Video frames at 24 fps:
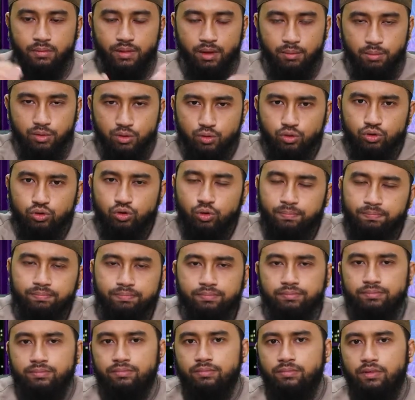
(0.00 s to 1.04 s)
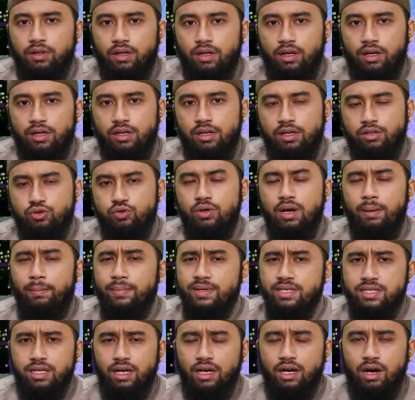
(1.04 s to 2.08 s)
Menutup dan juga
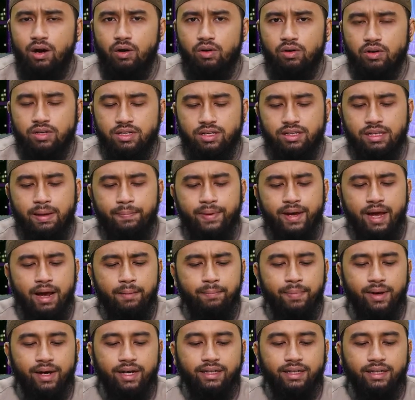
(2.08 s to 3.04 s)
menjaga auratnya. Tapi apa?